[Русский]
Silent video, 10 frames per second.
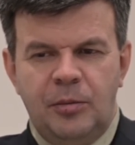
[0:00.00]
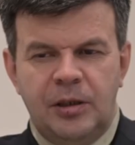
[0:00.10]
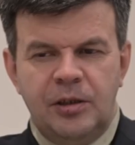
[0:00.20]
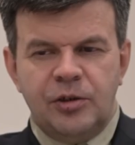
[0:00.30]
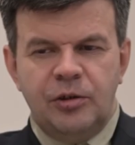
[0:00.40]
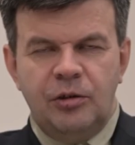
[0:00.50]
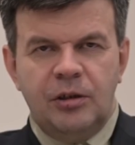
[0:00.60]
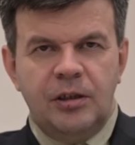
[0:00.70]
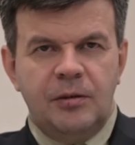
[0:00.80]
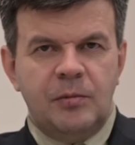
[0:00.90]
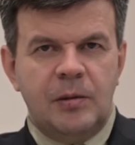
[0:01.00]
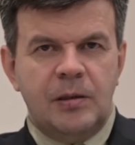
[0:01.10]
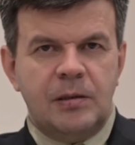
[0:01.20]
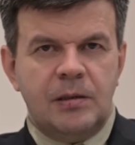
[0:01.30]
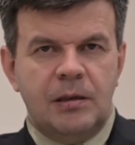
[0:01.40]
по отношению к нам
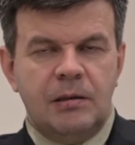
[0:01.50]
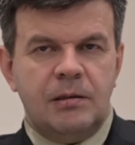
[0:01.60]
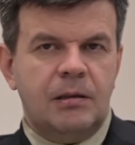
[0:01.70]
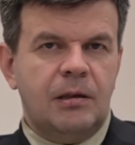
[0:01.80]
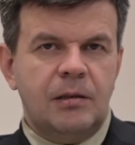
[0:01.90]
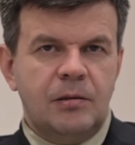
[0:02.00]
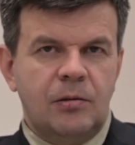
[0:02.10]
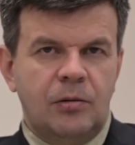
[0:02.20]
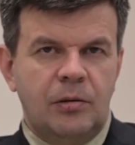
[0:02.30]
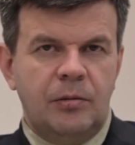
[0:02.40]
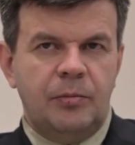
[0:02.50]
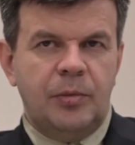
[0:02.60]
заказное,